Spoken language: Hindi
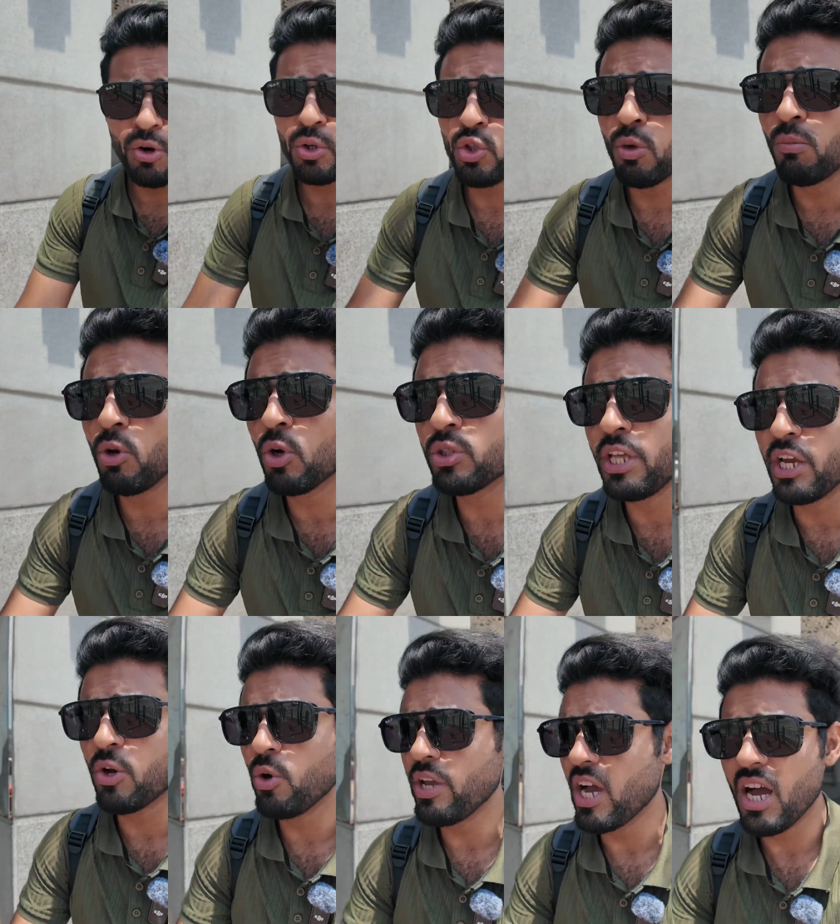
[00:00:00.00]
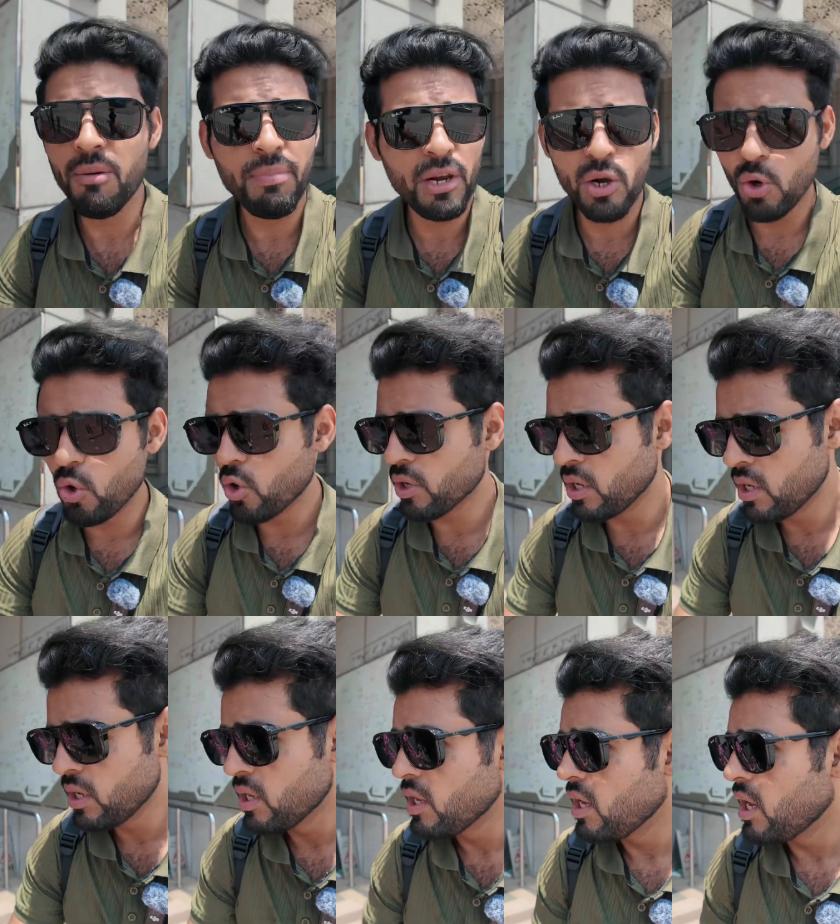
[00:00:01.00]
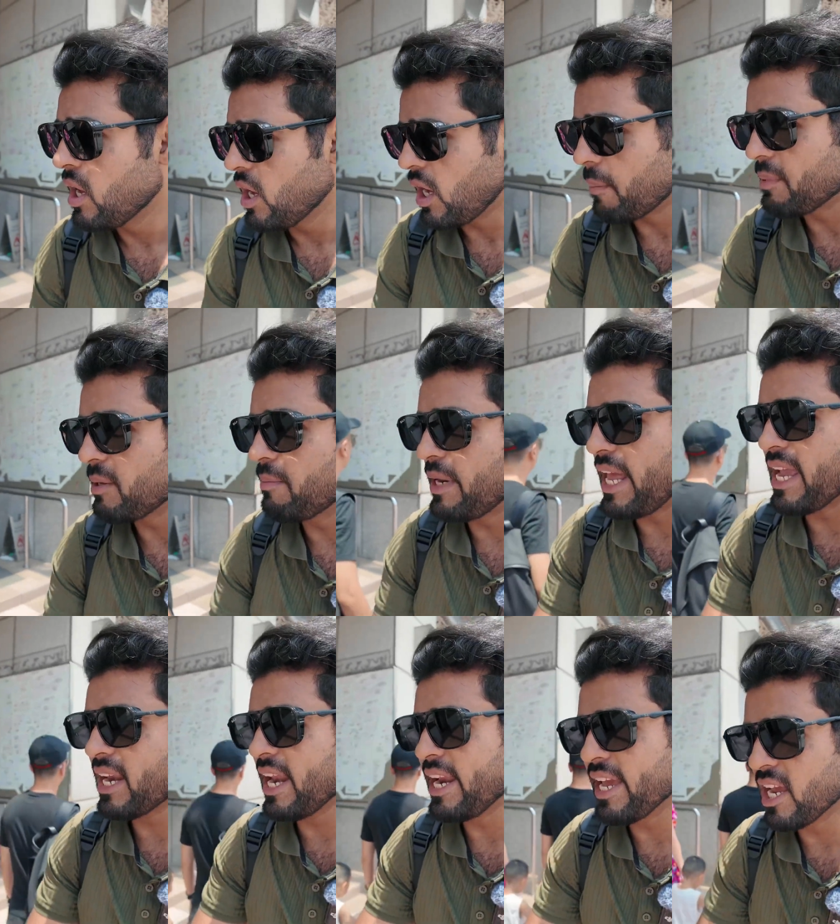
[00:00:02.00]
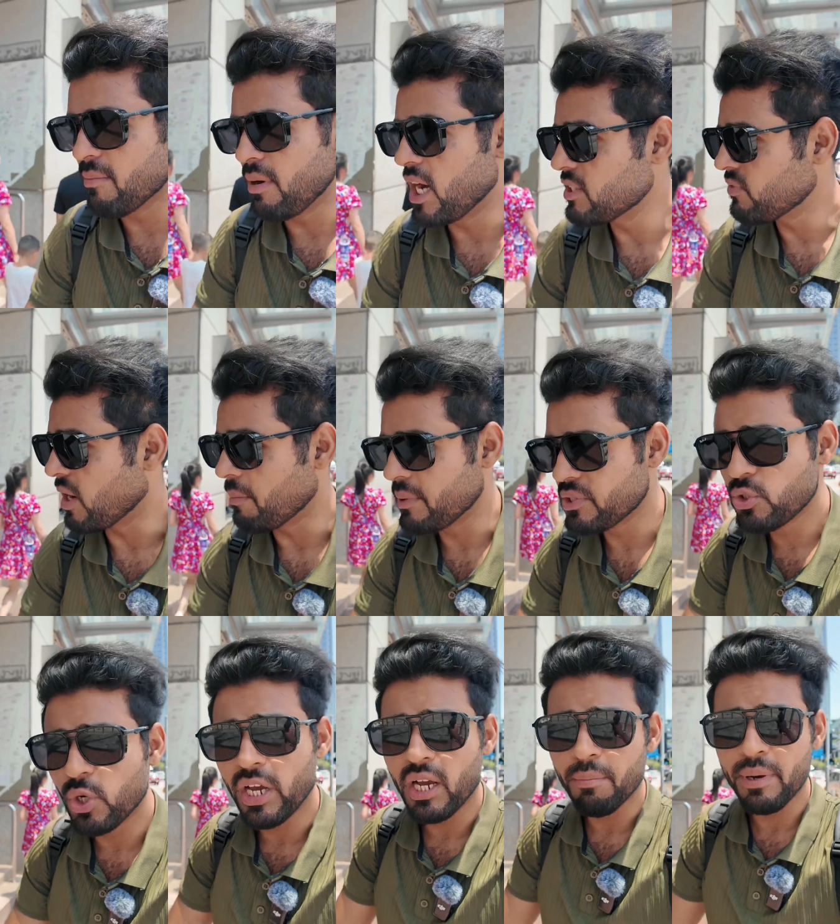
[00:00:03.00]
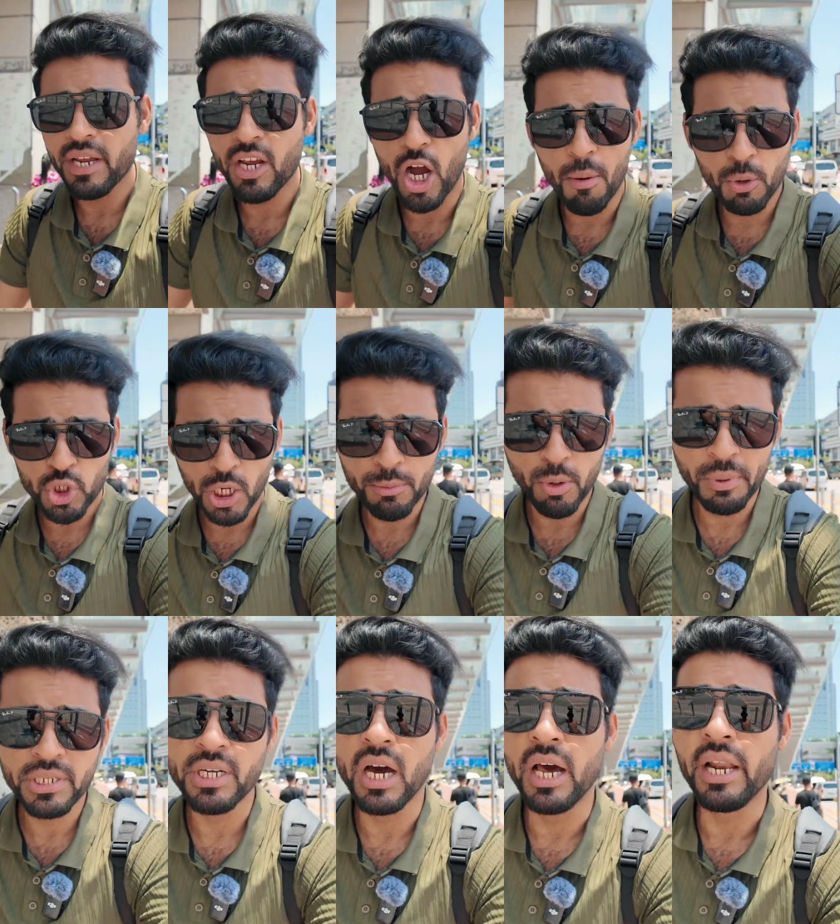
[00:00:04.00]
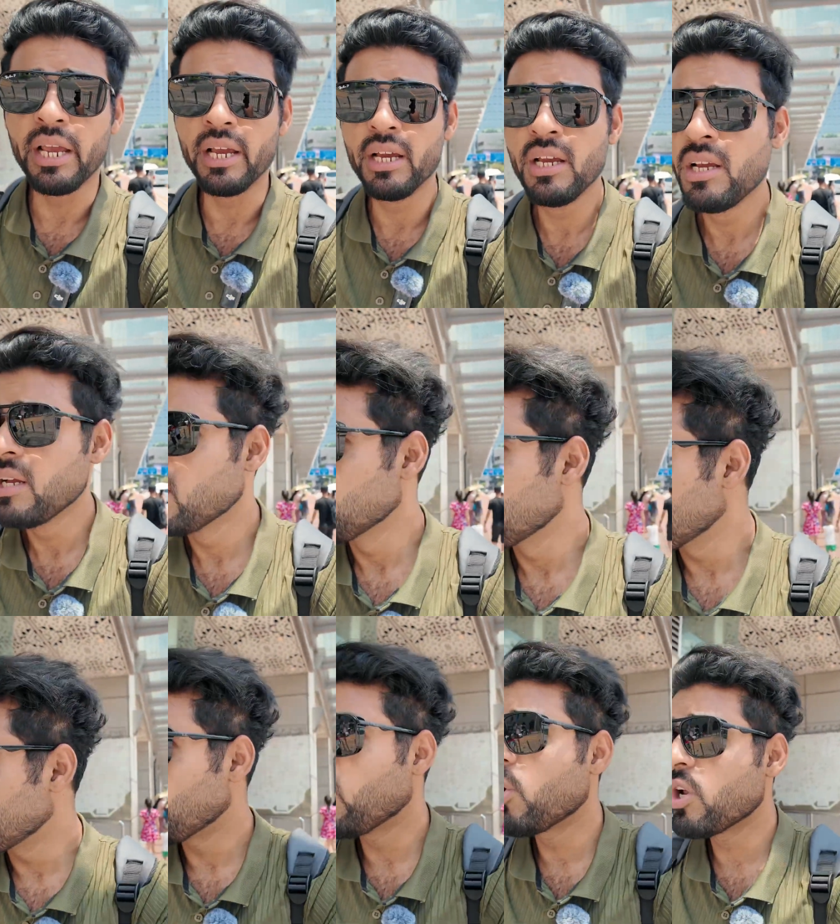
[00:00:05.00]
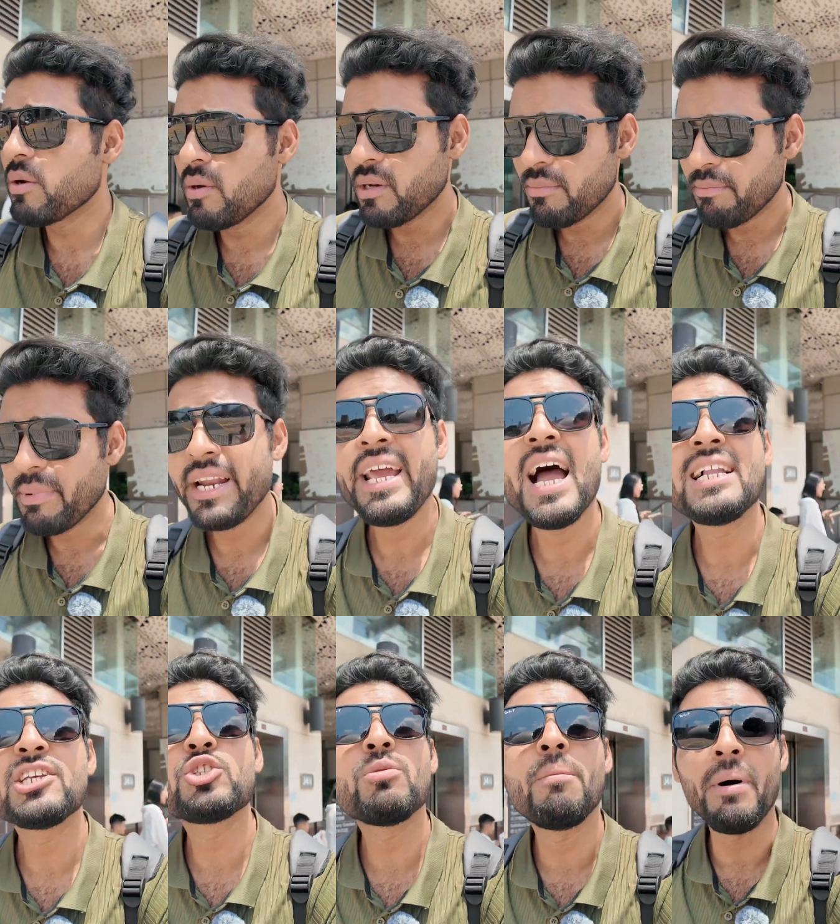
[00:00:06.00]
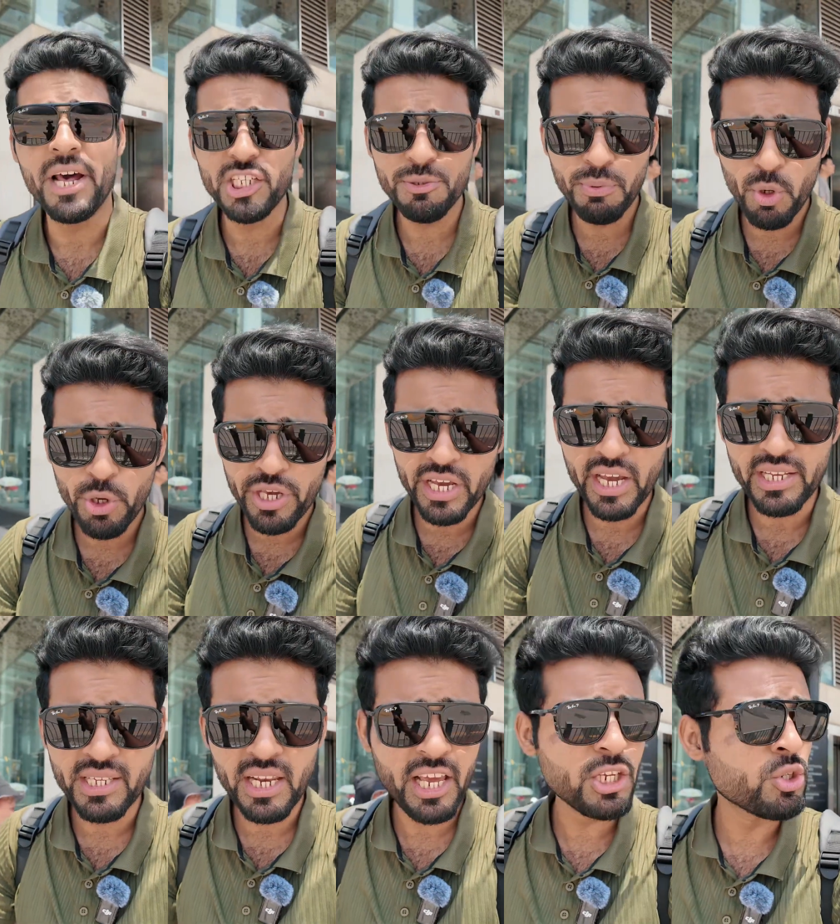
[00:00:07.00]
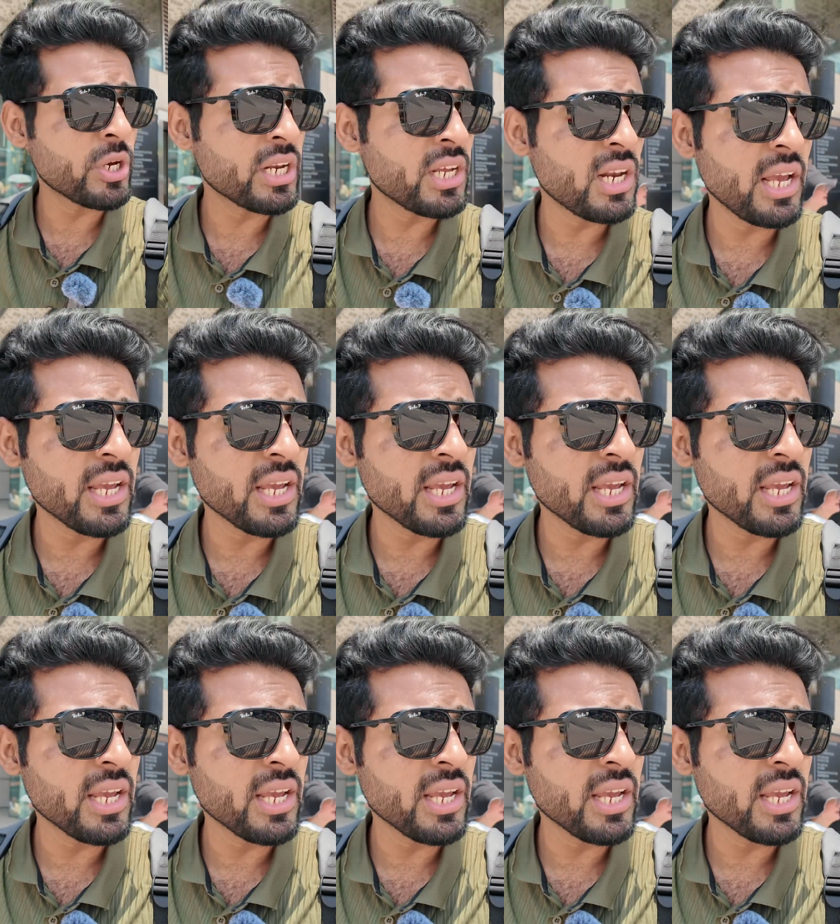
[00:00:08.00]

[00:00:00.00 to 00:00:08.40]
हैं और तुम लोग देखो यहाँ पे लोग अपनी ब्रेक लेने के बाद वापस जो है अपने कामों शामों पे जा रहे हैं और मेरे ख्याल से सुबह बारिश भी हुई है इसलिए जो है ना